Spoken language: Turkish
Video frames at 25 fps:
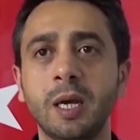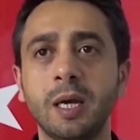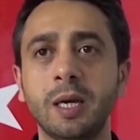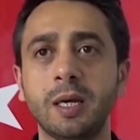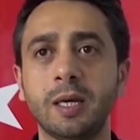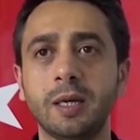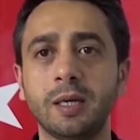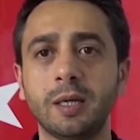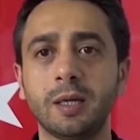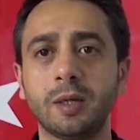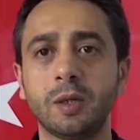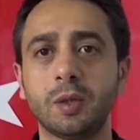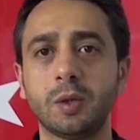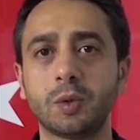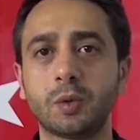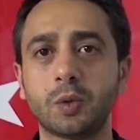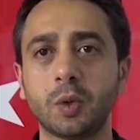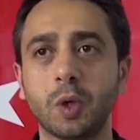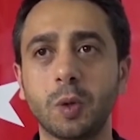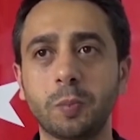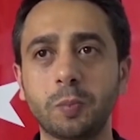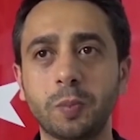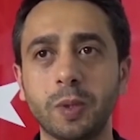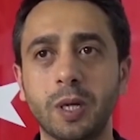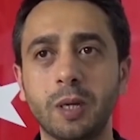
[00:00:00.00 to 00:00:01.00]
E,
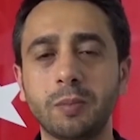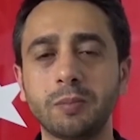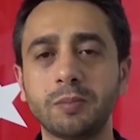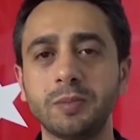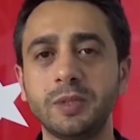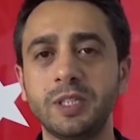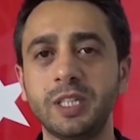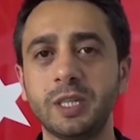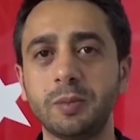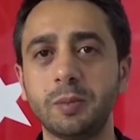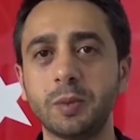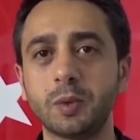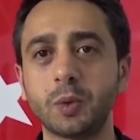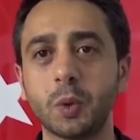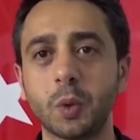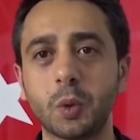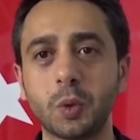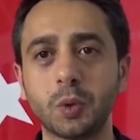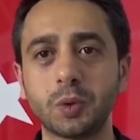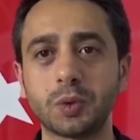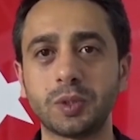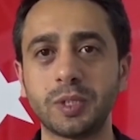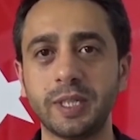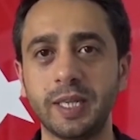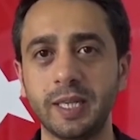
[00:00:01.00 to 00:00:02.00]
toplam
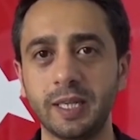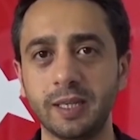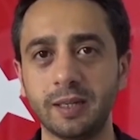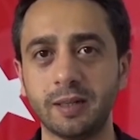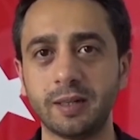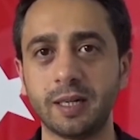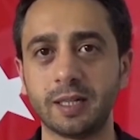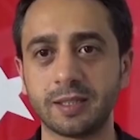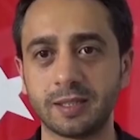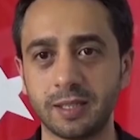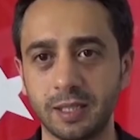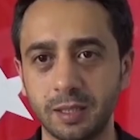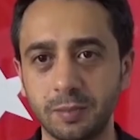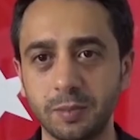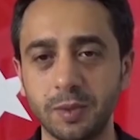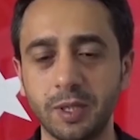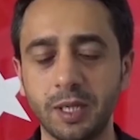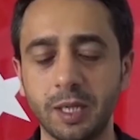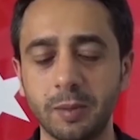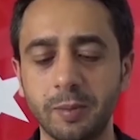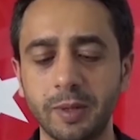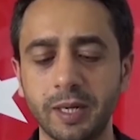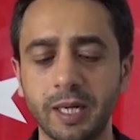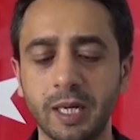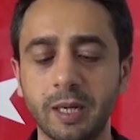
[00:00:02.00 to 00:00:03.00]
29 ilin
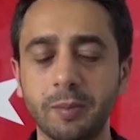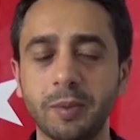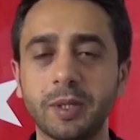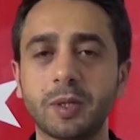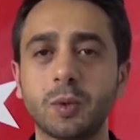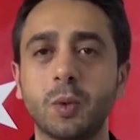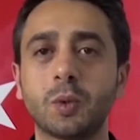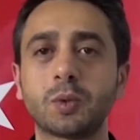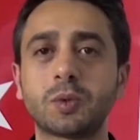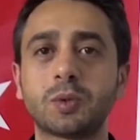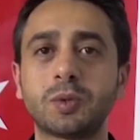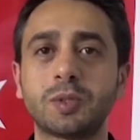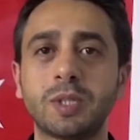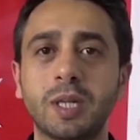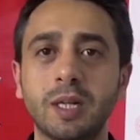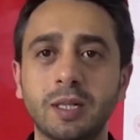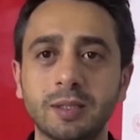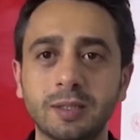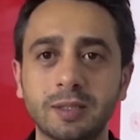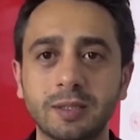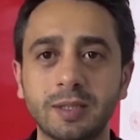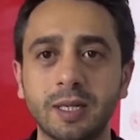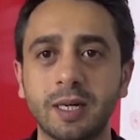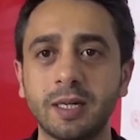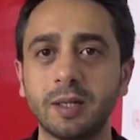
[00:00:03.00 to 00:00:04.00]
katılımıyla beraber
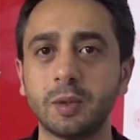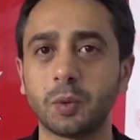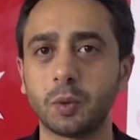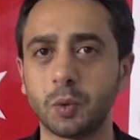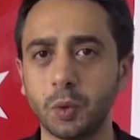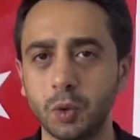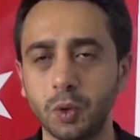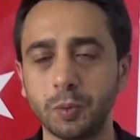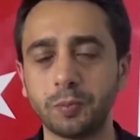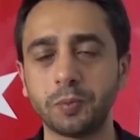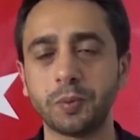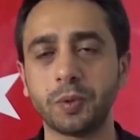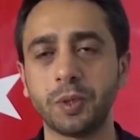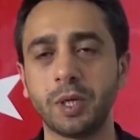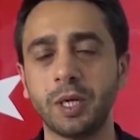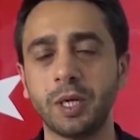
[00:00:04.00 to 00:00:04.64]
36 tane kulüp,